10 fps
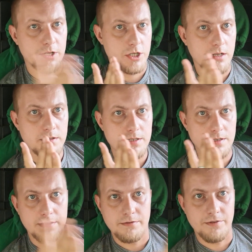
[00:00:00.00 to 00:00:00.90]

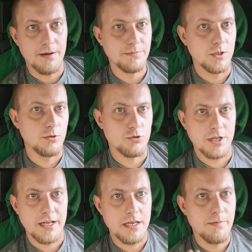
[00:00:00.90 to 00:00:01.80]
пожалуйста, вам не
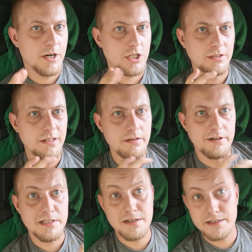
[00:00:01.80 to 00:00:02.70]
нужна ни машина, ни
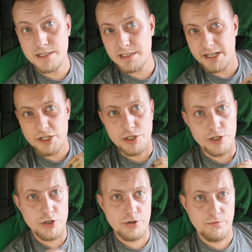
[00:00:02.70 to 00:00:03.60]
водительский стаж,
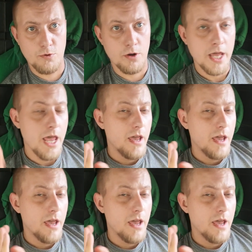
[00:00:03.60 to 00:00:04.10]
ничего.